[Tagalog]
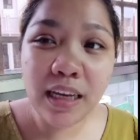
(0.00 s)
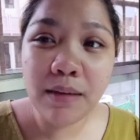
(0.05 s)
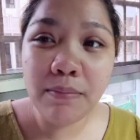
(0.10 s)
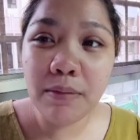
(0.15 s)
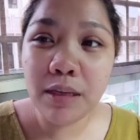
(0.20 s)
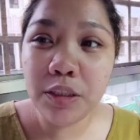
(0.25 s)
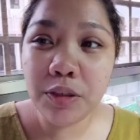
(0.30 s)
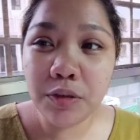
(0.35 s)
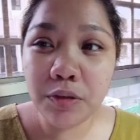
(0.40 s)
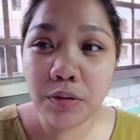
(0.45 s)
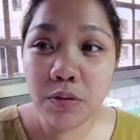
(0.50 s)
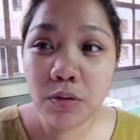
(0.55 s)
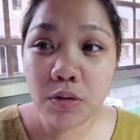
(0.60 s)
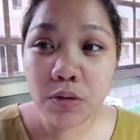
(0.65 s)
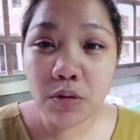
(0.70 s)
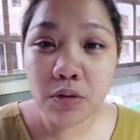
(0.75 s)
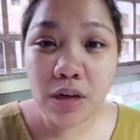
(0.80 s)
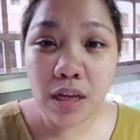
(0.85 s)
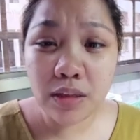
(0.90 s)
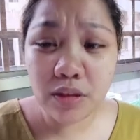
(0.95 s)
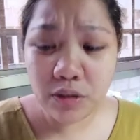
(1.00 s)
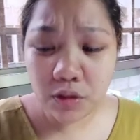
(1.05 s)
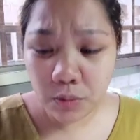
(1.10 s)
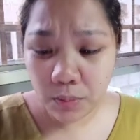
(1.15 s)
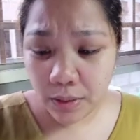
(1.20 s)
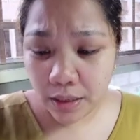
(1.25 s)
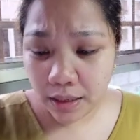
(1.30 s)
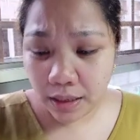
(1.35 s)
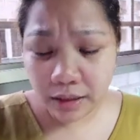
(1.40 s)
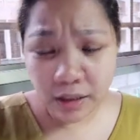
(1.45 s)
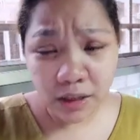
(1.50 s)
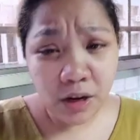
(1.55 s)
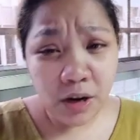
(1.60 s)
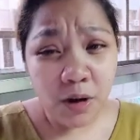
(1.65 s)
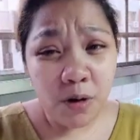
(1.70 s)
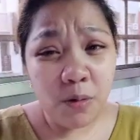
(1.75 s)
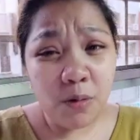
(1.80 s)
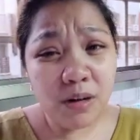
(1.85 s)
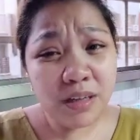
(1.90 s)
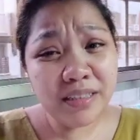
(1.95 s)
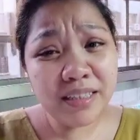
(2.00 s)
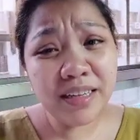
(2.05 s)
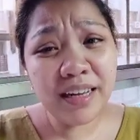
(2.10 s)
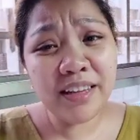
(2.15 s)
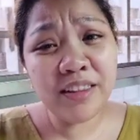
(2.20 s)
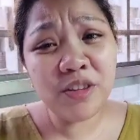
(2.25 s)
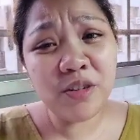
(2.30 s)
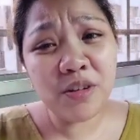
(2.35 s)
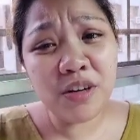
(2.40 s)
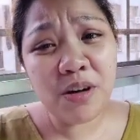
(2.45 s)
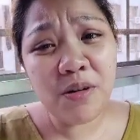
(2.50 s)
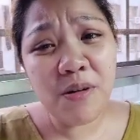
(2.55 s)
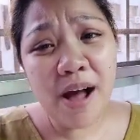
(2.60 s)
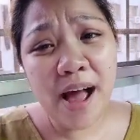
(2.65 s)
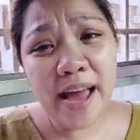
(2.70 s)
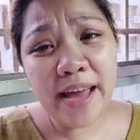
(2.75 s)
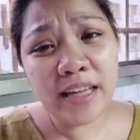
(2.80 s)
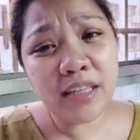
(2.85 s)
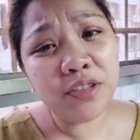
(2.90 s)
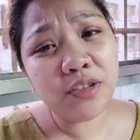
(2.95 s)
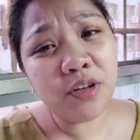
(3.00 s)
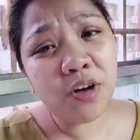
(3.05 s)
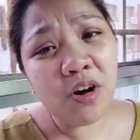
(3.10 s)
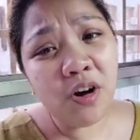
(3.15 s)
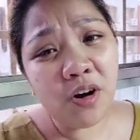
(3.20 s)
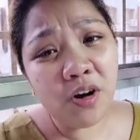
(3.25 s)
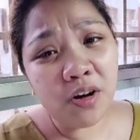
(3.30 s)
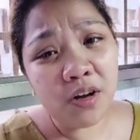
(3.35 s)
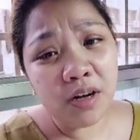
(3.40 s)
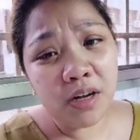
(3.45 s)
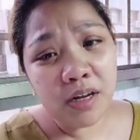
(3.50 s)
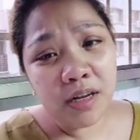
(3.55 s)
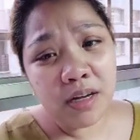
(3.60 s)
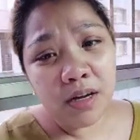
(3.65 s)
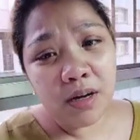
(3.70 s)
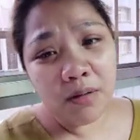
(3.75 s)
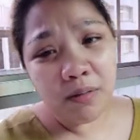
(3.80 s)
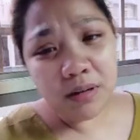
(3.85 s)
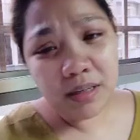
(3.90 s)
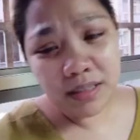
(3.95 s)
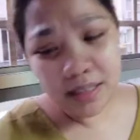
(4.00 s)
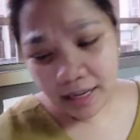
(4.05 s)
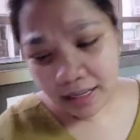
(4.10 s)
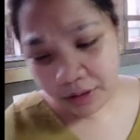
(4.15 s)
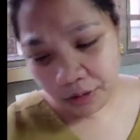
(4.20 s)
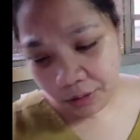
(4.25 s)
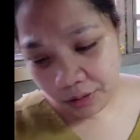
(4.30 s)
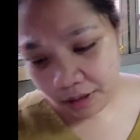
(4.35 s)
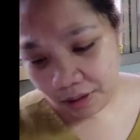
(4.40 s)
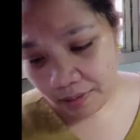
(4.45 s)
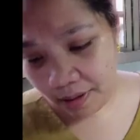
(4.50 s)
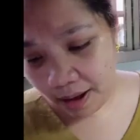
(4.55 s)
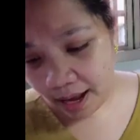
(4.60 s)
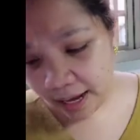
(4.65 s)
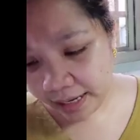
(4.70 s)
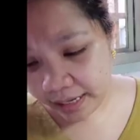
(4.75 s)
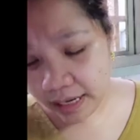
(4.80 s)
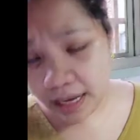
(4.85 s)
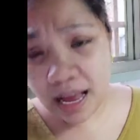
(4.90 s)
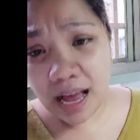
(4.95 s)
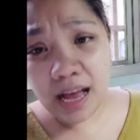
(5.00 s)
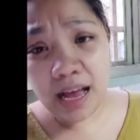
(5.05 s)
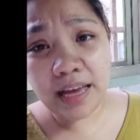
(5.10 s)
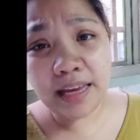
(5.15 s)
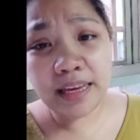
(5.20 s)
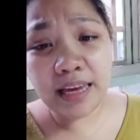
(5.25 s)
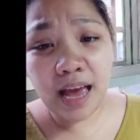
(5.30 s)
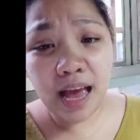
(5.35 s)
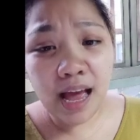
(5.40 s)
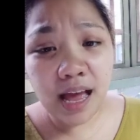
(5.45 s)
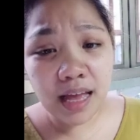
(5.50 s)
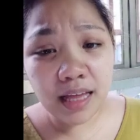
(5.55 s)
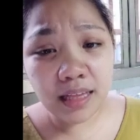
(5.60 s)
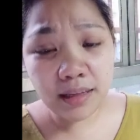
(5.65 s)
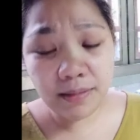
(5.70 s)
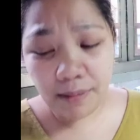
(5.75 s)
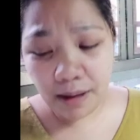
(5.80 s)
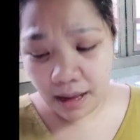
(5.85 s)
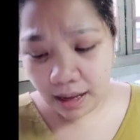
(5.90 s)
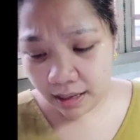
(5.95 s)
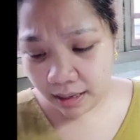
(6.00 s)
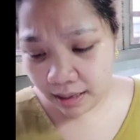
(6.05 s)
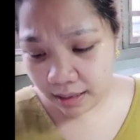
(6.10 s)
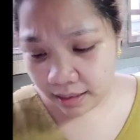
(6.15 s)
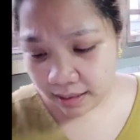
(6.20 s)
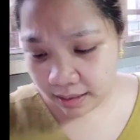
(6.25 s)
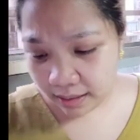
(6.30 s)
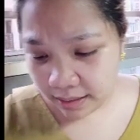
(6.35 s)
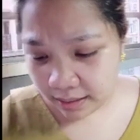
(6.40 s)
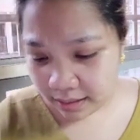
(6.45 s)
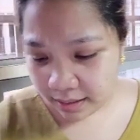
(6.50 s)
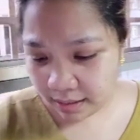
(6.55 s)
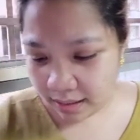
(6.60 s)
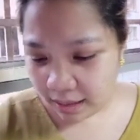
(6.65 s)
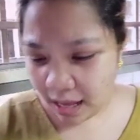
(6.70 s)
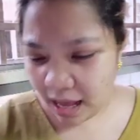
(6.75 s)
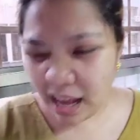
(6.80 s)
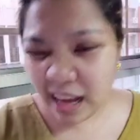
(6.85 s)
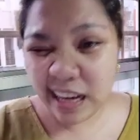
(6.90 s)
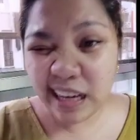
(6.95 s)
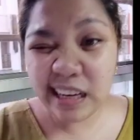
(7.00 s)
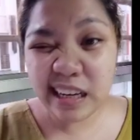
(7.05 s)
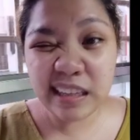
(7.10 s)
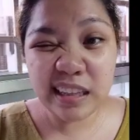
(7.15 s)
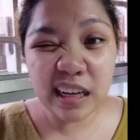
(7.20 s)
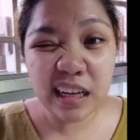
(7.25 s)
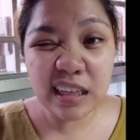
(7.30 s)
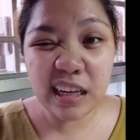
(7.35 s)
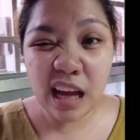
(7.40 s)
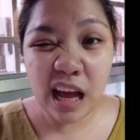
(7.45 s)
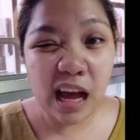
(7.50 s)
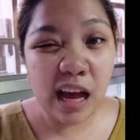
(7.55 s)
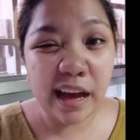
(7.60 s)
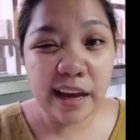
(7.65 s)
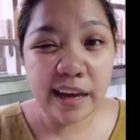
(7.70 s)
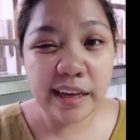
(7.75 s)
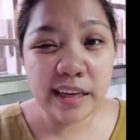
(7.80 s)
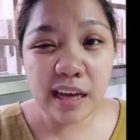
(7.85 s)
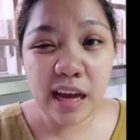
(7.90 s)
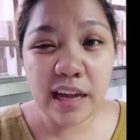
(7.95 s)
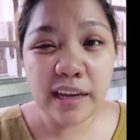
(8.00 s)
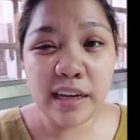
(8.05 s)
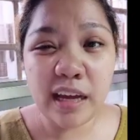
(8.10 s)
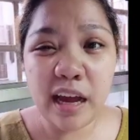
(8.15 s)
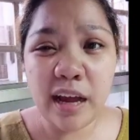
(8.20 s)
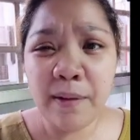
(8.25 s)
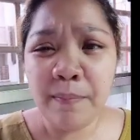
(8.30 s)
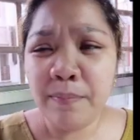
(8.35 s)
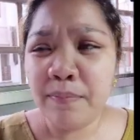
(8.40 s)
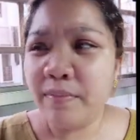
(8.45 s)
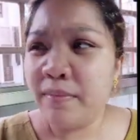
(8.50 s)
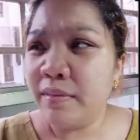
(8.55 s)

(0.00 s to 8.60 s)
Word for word: image, kung gusto natin sumikat, huwag sa gantong gawain, Chong! Huwag sa gantong gawain, nakakahiya, ba diba? Nakakairitang nakakahiya na,